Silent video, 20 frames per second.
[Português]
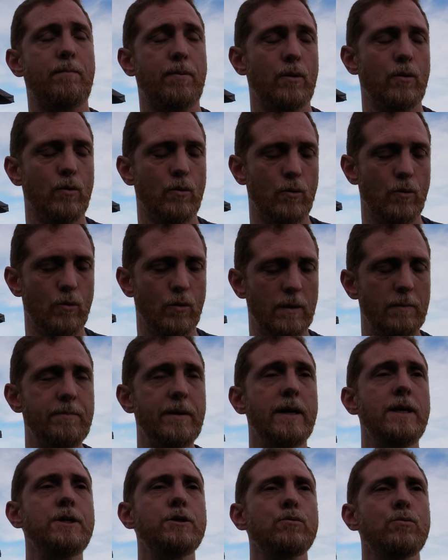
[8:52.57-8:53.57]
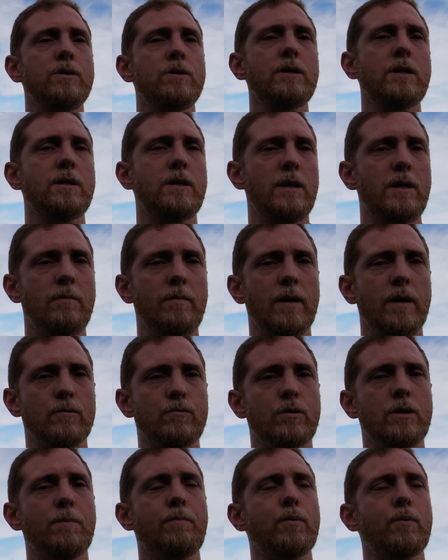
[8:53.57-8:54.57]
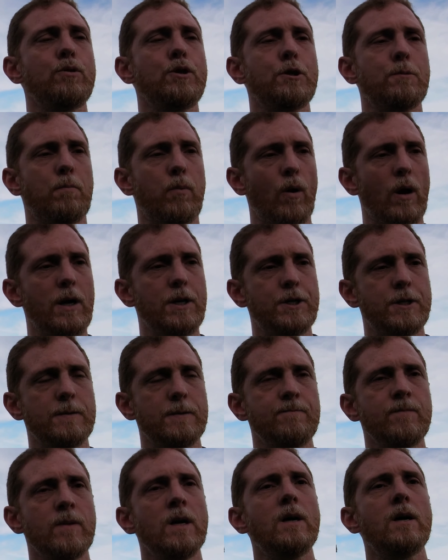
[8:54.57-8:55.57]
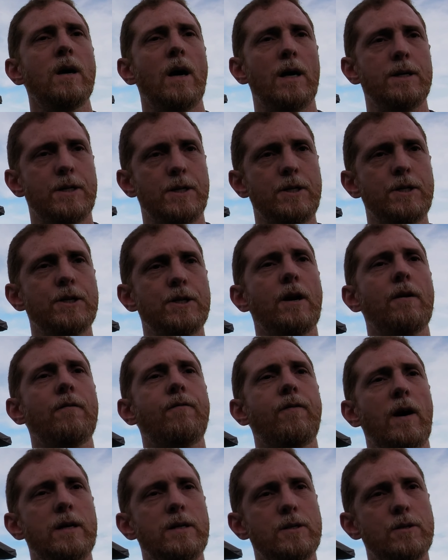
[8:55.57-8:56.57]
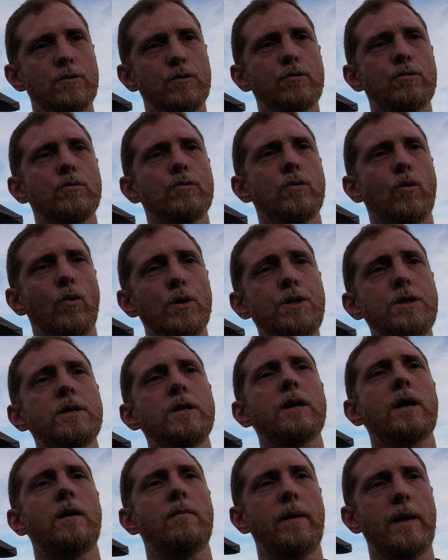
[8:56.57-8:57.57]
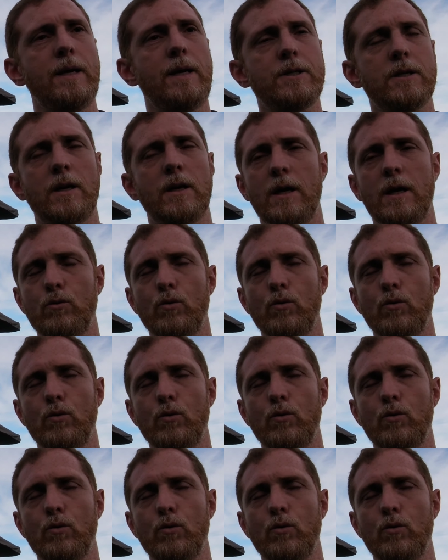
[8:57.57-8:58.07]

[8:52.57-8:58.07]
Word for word: para o ambiente do entretenimento. Porque para o esporte, a gente já faz isso rotineiramente, né?